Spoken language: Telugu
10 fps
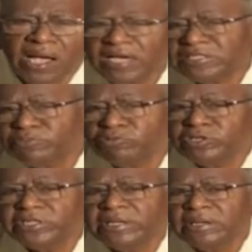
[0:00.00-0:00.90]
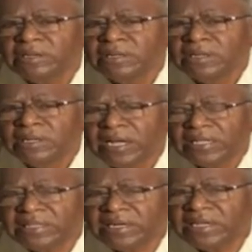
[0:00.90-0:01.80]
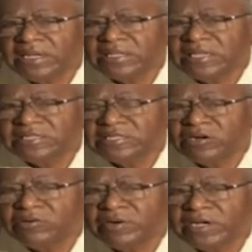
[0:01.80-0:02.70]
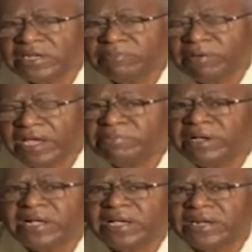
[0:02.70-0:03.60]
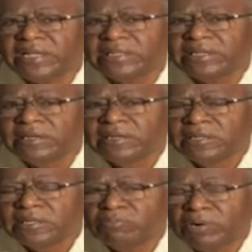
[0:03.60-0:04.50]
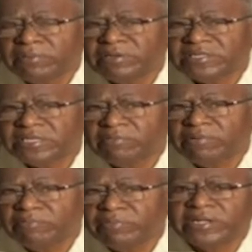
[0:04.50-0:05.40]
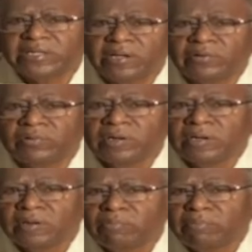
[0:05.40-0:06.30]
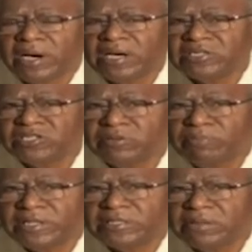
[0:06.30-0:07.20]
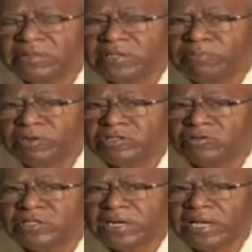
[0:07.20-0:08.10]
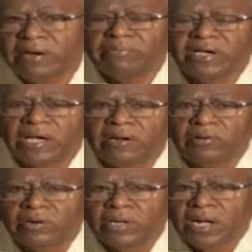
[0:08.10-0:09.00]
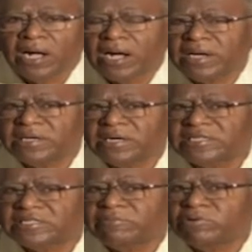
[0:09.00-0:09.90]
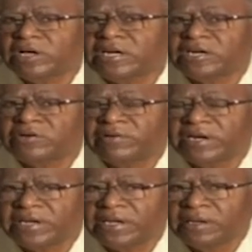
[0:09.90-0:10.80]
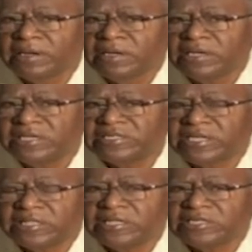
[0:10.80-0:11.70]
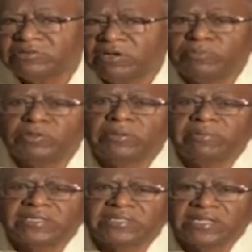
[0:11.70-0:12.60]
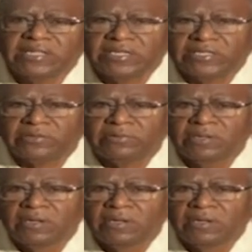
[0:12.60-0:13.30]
ఆ స్ఫూర్తి అందరికీ తెలిసినటువంటి పేబ్యాక్ అన్నది బాబాసాహెబ్ అంబేద్కర్ మార్చి పద్దెనిమిది పంతొమ్మిది వందల యాభై ఆరులో ఆగ్రా సభలో అన్నటువంటి ఈ సందేశం అద్భుతమైన సందేశం